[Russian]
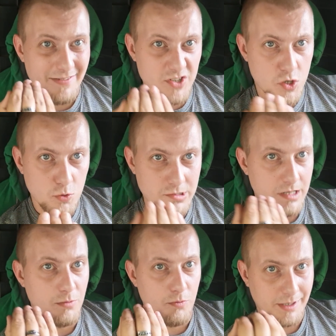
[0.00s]

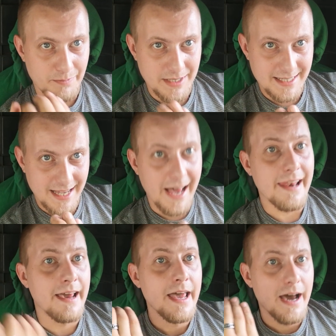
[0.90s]
по-взрослому
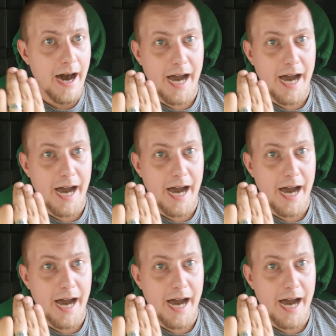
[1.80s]
подписали